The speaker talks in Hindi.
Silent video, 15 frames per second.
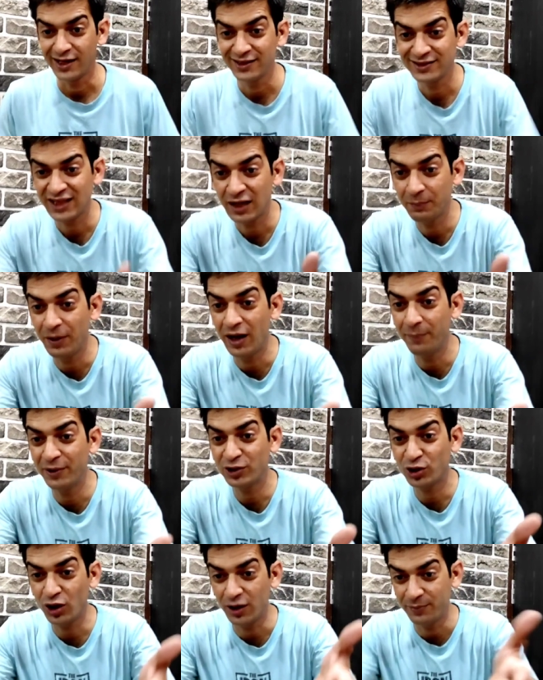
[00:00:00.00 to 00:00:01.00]
अरे सर बा
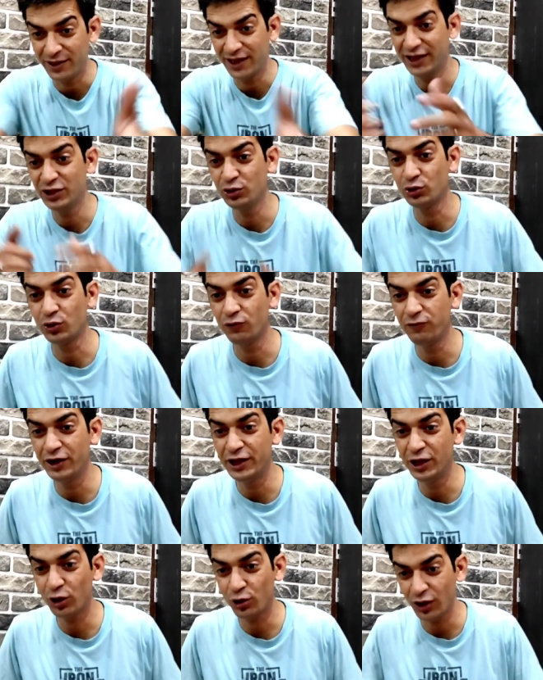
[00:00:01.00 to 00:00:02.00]
में तो हमने YouTube
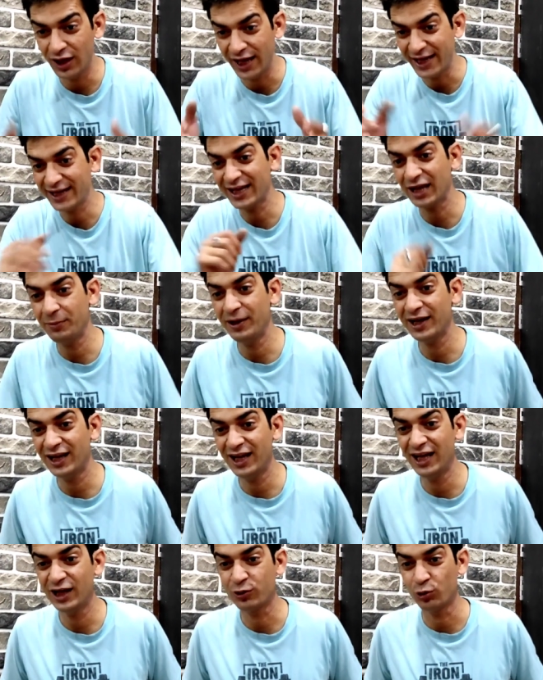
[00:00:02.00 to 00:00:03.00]
वीडियो को लाइक करने
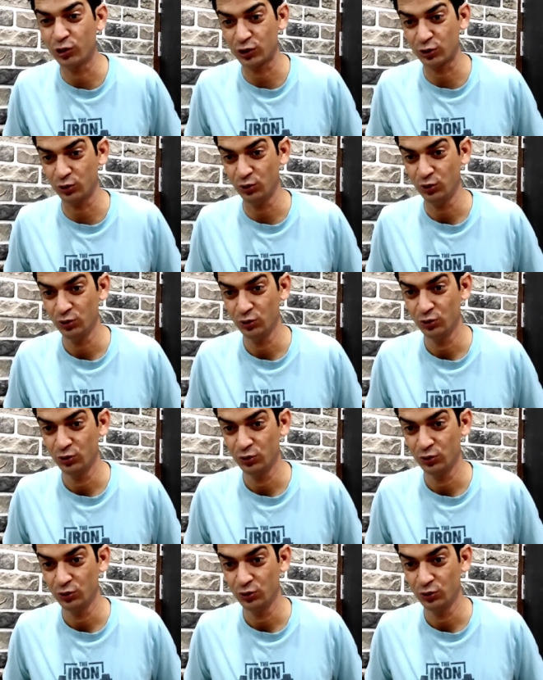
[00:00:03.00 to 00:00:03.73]
के लिए लिखो तो